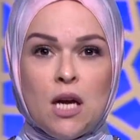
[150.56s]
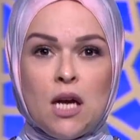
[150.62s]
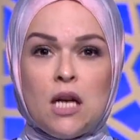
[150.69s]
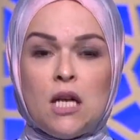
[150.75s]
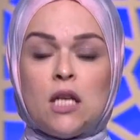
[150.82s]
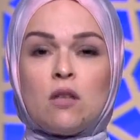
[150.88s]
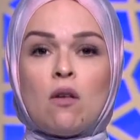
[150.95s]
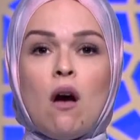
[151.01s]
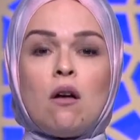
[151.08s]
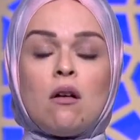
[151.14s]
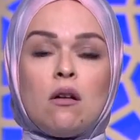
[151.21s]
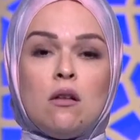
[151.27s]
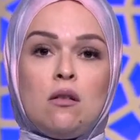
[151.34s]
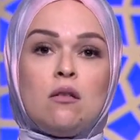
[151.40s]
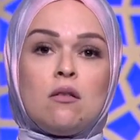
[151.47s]
اللي
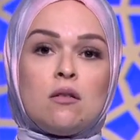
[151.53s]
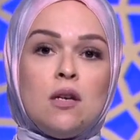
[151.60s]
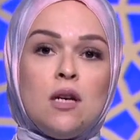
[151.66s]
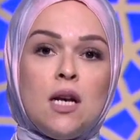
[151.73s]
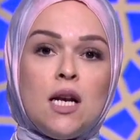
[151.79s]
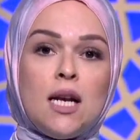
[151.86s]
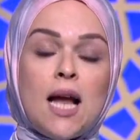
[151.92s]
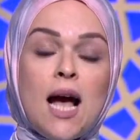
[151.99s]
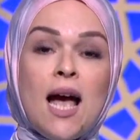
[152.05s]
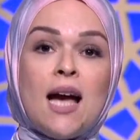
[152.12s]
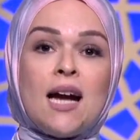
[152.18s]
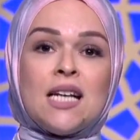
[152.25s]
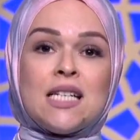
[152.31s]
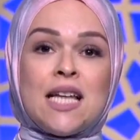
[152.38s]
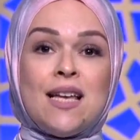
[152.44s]
يتعرض
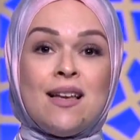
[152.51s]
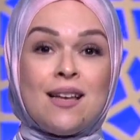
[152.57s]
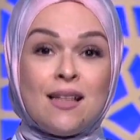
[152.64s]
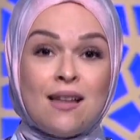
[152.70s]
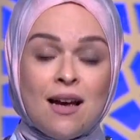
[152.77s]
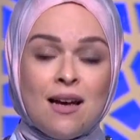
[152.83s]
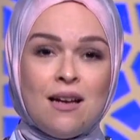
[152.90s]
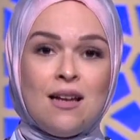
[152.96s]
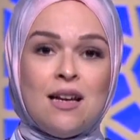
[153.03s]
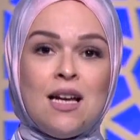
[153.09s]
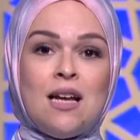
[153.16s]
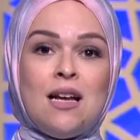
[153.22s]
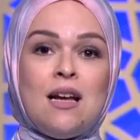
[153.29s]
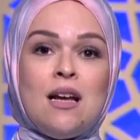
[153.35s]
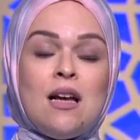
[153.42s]
لحاجه زي كده
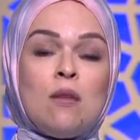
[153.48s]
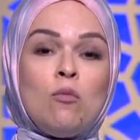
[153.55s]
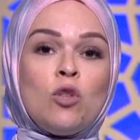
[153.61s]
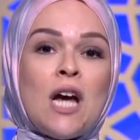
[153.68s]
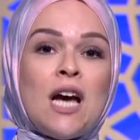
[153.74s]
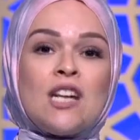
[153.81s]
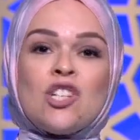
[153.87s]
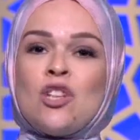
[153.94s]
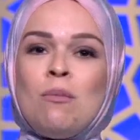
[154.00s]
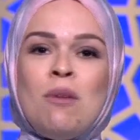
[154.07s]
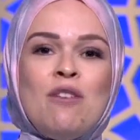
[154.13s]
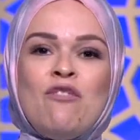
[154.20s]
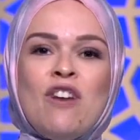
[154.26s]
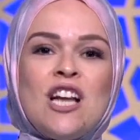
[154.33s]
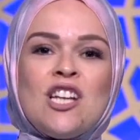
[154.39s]
المتحرش ده ما
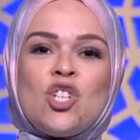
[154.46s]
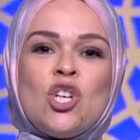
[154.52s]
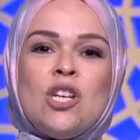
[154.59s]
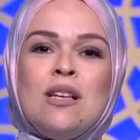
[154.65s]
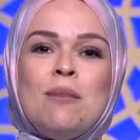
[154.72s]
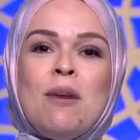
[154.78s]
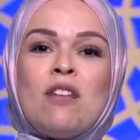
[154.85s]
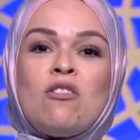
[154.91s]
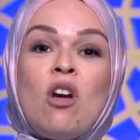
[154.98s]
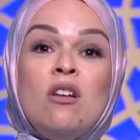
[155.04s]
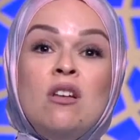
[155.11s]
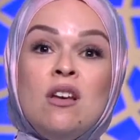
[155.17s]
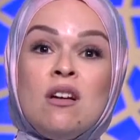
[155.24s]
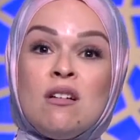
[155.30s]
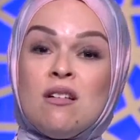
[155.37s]
ينفعش يبقى
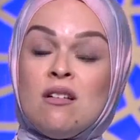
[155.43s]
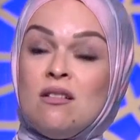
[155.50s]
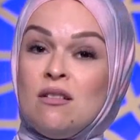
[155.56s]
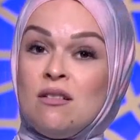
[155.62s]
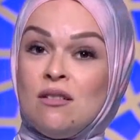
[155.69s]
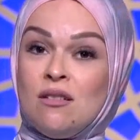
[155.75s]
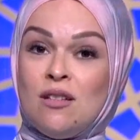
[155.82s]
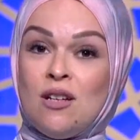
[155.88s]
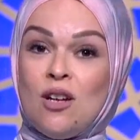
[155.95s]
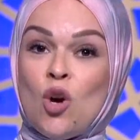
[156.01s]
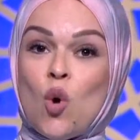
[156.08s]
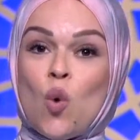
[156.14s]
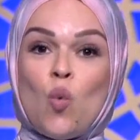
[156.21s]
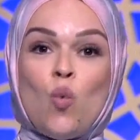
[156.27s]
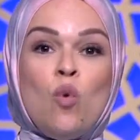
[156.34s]
طليق
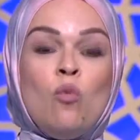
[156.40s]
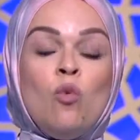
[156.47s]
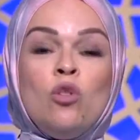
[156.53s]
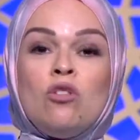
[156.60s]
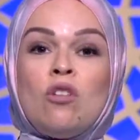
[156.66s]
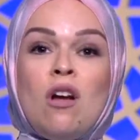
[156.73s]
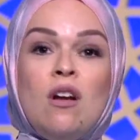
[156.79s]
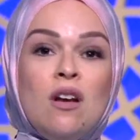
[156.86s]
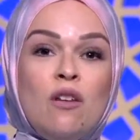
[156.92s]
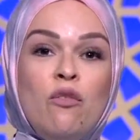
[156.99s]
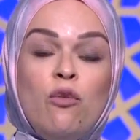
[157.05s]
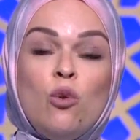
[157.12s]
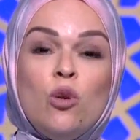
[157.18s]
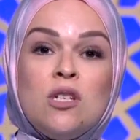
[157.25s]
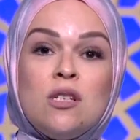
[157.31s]
ومنطلق
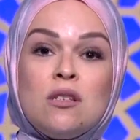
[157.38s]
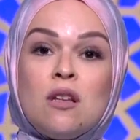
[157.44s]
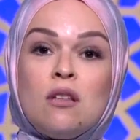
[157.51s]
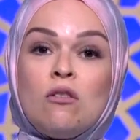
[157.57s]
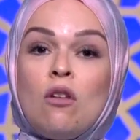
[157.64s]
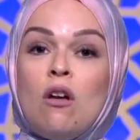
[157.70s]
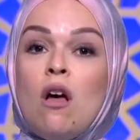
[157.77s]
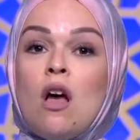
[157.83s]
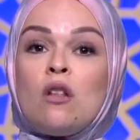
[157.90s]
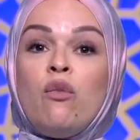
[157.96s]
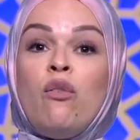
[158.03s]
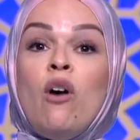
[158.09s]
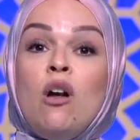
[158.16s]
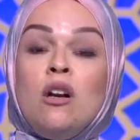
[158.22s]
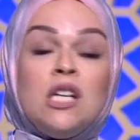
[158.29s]
في وسط
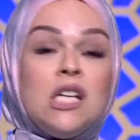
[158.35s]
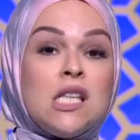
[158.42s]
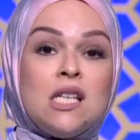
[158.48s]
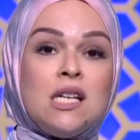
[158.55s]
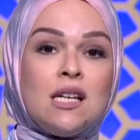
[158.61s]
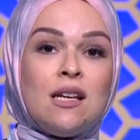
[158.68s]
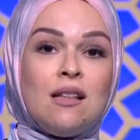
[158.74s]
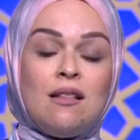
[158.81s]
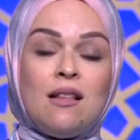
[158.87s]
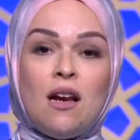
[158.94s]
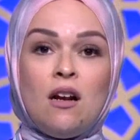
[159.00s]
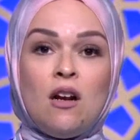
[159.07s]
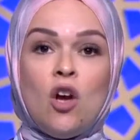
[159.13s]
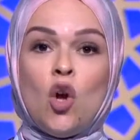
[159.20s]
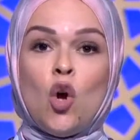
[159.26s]
اطفال كتير جدا
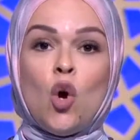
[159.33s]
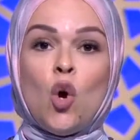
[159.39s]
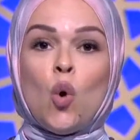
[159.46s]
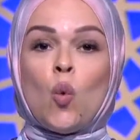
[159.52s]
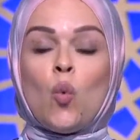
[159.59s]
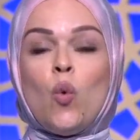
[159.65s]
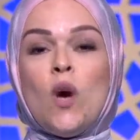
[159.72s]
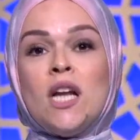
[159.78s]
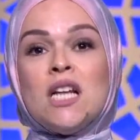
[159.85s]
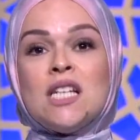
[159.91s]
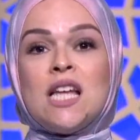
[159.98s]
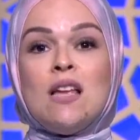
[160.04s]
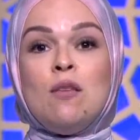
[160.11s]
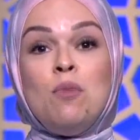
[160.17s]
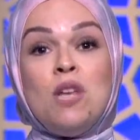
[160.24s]
واحنا
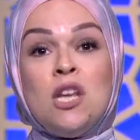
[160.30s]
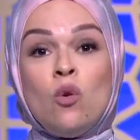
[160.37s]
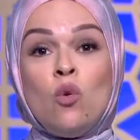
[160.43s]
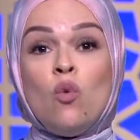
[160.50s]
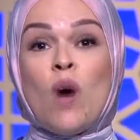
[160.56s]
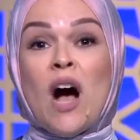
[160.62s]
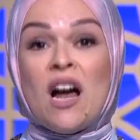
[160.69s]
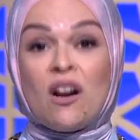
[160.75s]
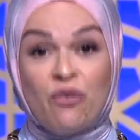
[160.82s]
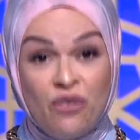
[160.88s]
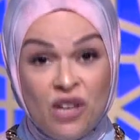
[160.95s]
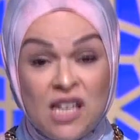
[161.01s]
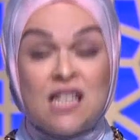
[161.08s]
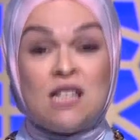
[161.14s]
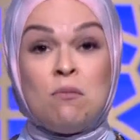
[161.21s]
سايبينه
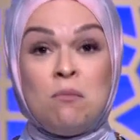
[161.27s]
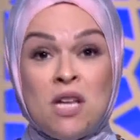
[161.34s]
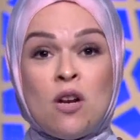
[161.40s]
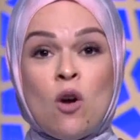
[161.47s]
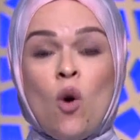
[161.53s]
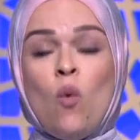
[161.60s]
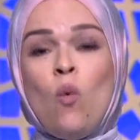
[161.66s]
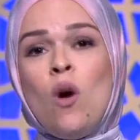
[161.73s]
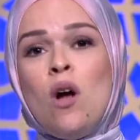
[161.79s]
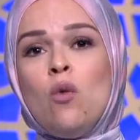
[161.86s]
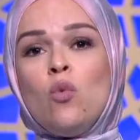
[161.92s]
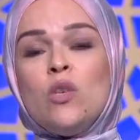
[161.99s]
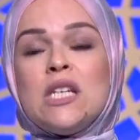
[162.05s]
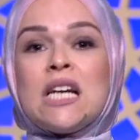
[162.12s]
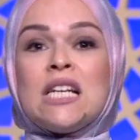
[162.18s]
وعارفين مين هو
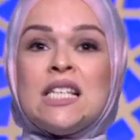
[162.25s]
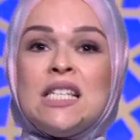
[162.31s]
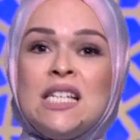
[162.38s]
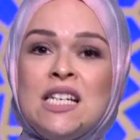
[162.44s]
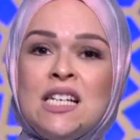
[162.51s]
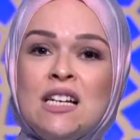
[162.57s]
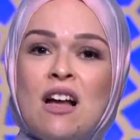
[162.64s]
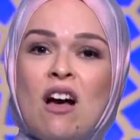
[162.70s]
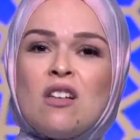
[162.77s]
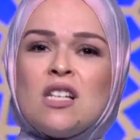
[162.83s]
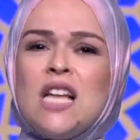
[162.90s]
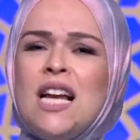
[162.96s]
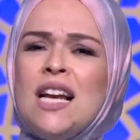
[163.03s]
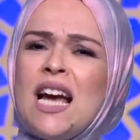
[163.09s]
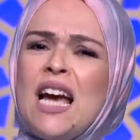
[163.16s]
وساكتين
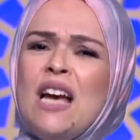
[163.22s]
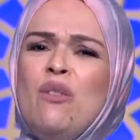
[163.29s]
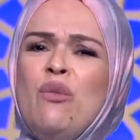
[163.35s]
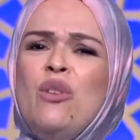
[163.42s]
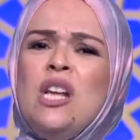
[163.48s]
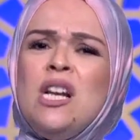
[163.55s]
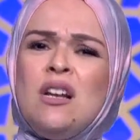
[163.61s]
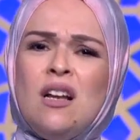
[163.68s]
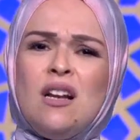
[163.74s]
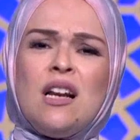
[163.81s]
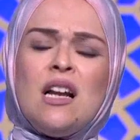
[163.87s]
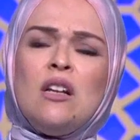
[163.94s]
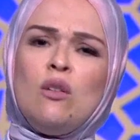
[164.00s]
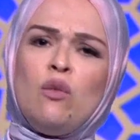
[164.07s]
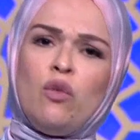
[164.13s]
اصل احنا خايفين
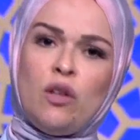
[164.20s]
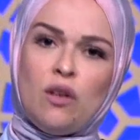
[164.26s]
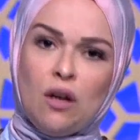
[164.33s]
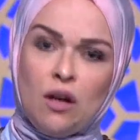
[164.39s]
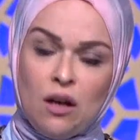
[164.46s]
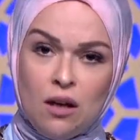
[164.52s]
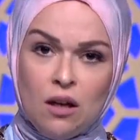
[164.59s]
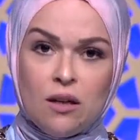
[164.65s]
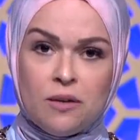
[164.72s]
لا نتفضح